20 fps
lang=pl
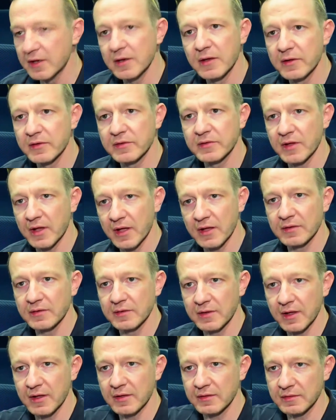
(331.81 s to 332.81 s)
Praca
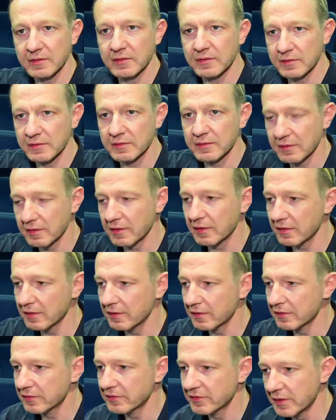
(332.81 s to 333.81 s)
jest interesująca,
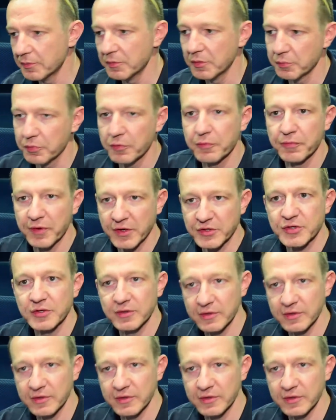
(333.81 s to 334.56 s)
ale niełatwa